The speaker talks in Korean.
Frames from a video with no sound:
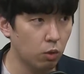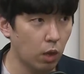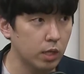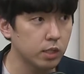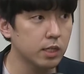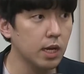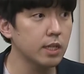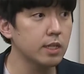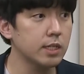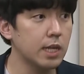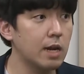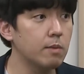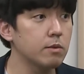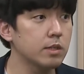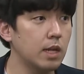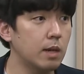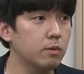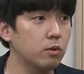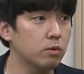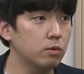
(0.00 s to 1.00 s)
괜찮은 삶을
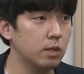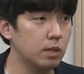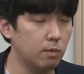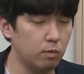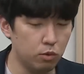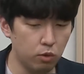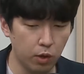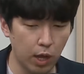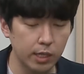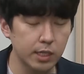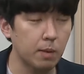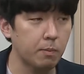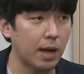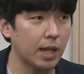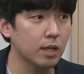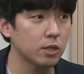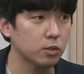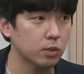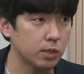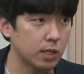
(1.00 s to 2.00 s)
산 사람도 굉장히
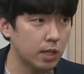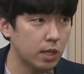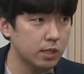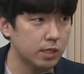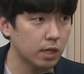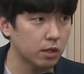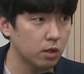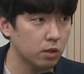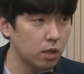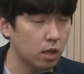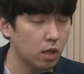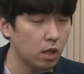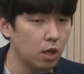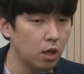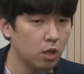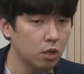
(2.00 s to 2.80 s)
많아졌잖아요 작년에 음.